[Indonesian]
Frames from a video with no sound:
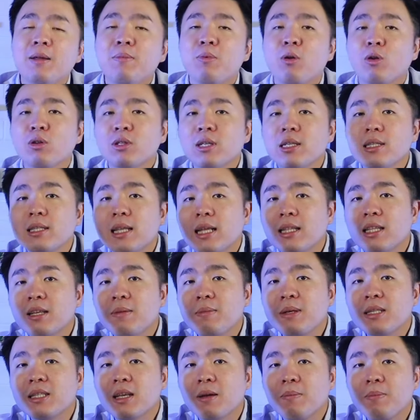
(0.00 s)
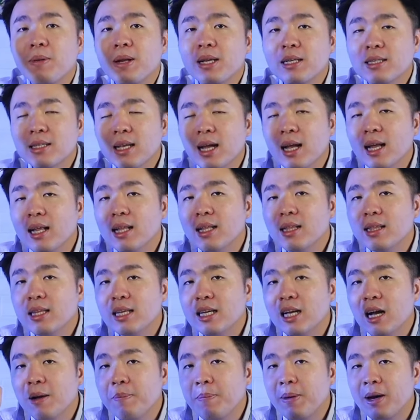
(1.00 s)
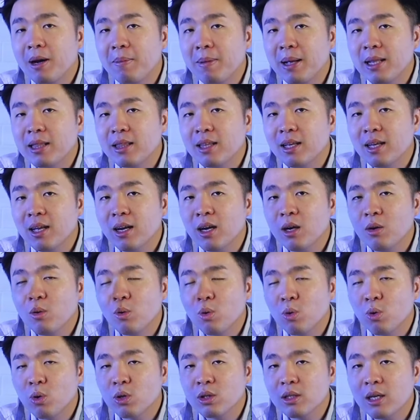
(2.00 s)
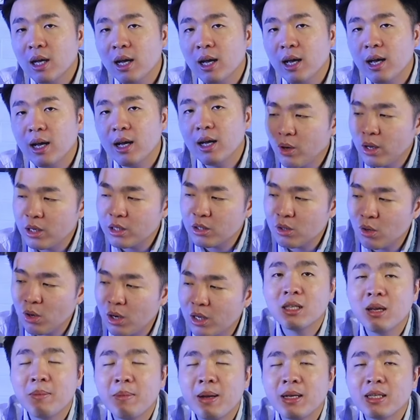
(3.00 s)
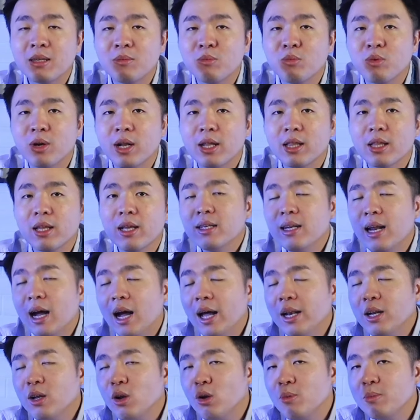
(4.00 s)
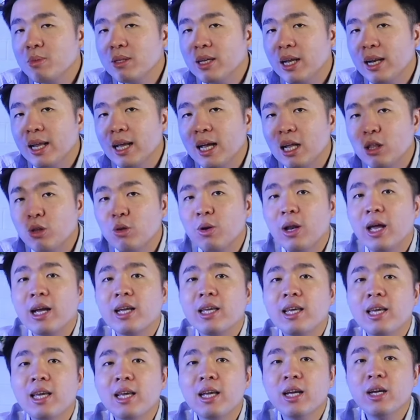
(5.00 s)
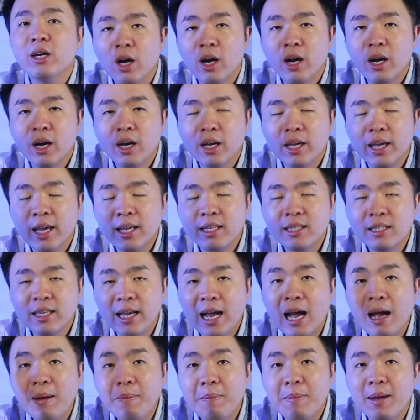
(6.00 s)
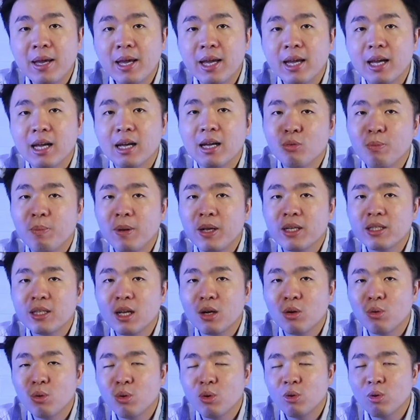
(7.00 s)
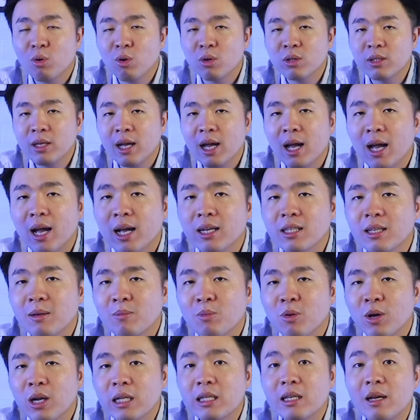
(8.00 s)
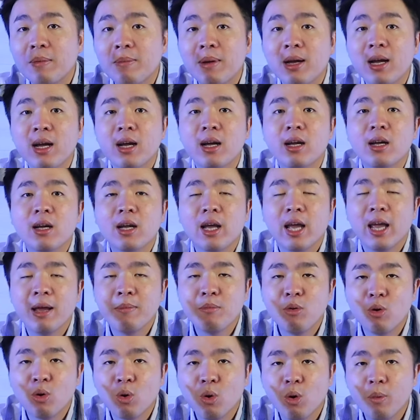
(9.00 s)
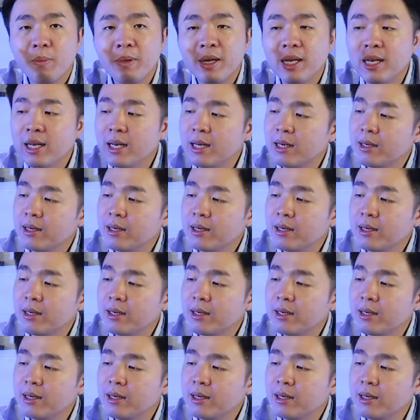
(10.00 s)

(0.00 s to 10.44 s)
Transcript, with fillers: jadi brosis nanti bisa periksa tiga parameter glukosa kolesterol sama asam urat sedangkan kalau misalnya satu lagi eh, GCHB itu periksa glukosa asam urat sama hemoglobin.